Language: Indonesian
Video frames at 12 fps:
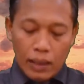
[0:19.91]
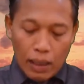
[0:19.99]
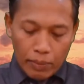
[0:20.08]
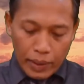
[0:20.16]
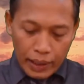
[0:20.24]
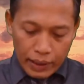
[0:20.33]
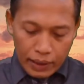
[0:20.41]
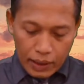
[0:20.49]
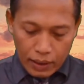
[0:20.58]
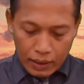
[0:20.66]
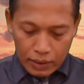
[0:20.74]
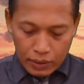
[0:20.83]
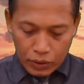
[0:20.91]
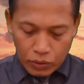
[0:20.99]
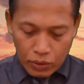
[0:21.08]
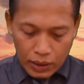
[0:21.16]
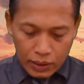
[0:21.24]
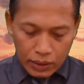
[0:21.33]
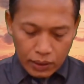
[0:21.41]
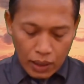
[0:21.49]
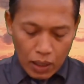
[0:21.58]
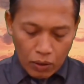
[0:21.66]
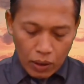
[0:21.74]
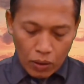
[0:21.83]
Damai dan
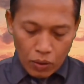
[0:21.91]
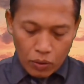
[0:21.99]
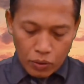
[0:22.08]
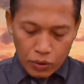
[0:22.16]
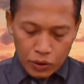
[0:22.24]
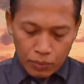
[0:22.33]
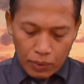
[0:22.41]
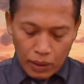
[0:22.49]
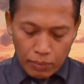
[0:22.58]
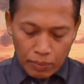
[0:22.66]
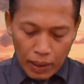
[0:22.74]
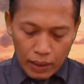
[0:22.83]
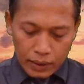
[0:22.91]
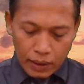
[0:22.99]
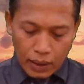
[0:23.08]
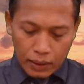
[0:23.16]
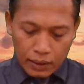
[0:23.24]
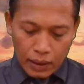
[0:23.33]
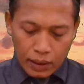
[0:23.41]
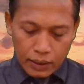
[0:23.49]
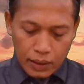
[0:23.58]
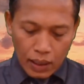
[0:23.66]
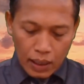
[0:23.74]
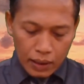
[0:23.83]
sukacita oleh roh kudus melimpah
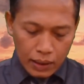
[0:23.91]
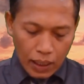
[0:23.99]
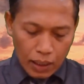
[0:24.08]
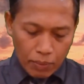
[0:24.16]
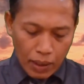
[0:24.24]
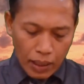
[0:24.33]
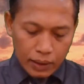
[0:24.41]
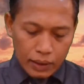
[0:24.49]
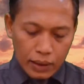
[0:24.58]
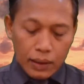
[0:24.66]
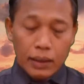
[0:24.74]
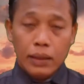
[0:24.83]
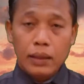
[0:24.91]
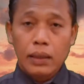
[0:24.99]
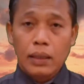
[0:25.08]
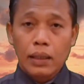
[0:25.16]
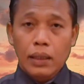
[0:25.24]
senantiasa di dalam hati